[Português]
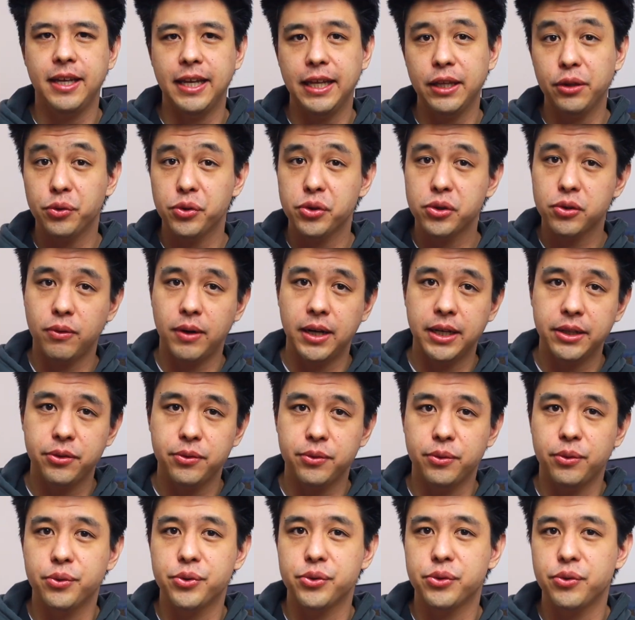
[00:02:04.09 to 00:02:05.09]
E dos quatro,
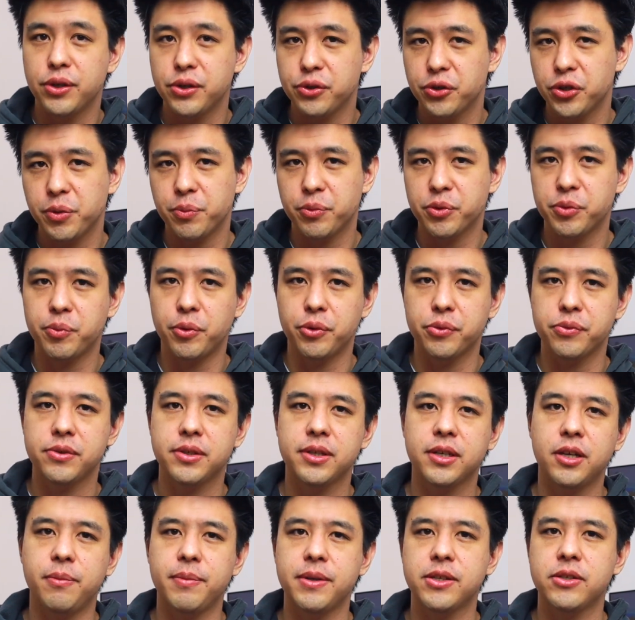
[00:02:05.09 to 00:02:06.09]
os dois últimos pontos
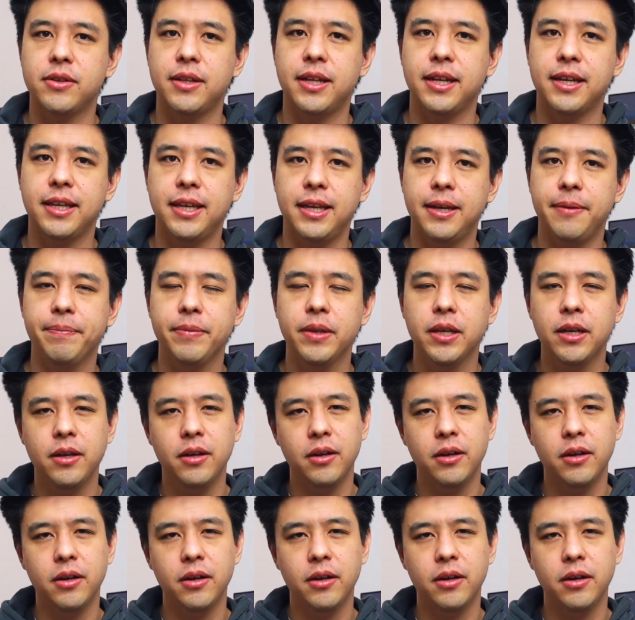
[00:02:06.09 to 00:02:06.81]
que eu mencionei aqui,